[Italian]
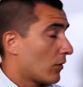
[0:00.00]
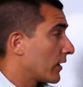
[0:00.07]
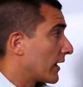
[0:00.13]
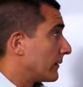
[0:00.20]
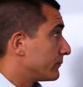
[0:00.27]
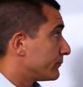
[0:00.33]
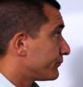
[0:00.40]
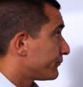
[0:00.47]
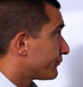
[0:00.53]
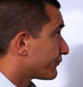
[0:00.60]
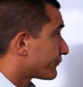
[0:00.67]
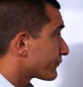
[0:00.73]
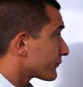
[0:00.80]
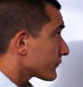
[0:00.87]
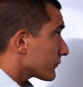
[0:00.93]
Ora,
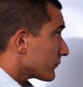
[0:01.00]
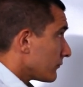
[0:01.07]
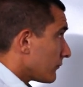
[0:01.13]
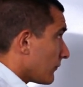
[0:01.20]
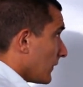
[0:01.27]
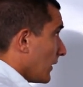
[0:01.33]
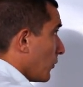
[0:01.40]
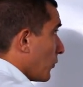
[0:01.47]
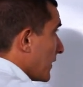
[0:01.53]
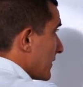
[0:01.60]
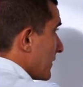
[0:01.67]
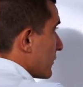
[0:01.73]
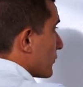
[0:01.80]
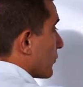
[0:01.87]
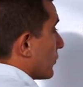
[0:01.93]

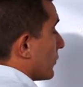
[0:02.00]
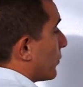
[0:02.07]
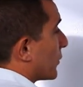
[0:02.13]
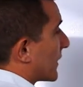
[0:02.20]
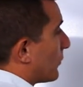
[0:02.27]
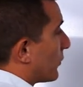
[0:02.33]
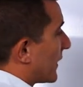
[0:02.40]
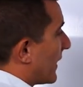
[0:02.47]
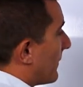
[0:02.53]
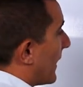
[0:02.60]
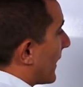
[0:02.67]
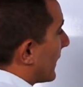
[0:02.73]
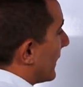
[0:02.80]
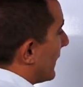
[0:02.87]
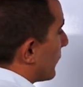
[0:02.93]
questi sono, potremmo
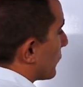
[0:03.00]
chiamarli